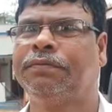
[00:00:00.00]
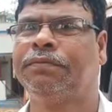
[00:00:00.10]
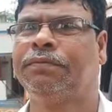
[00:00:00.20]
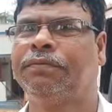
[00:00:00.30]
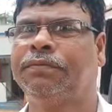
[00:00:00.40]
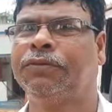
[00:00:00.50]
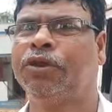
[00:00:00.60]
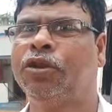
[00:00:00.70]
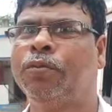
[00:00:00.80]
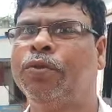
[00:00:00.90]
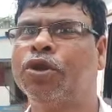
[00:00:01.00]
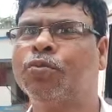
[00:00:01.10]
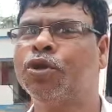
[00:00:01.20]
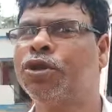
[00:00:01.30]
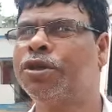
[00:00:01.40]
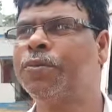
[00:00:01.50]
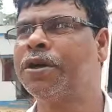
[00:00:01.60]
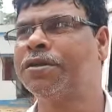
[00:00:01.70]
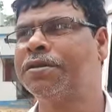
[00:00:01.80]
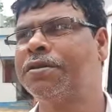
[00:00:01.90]
বয়স কত বয়স বত্রিশ
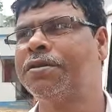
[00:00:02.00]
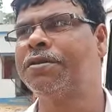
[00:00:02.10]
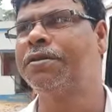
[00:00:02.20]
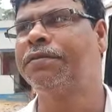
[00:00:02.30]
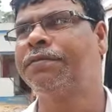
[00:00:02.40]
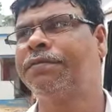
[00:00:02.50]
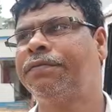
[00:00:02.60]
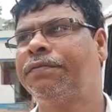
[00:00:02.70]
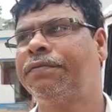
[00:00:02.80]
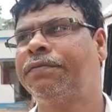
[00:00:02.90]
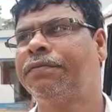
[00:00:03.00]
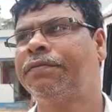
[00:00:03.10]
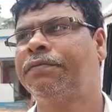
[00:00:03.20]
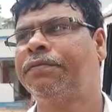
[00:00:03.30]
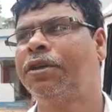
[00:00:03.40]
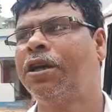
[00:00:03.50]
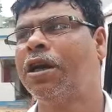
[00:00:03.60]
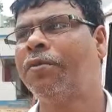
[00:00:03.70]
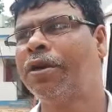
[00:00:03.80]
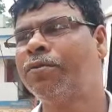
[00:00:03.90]
প্লাস আপনার নাম
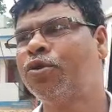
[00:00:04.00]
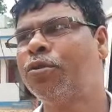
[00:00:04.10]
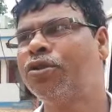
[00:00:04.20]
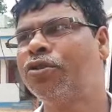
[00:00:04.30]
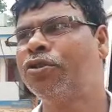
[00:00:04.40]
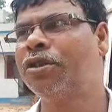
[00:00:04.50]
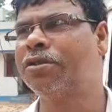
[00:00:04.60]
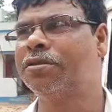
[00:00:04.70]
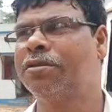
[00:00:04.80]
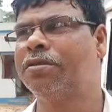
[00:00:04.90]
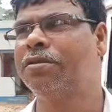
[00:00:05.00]
আমার নাম সুভাষচন্দ্র দাস